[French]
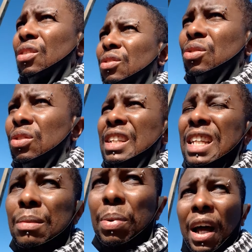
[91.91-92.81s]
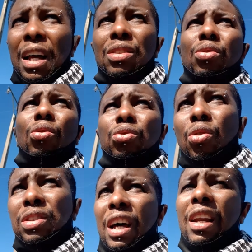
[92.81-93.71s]
une libération
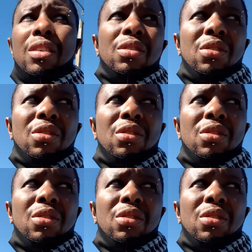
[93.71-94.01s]
totale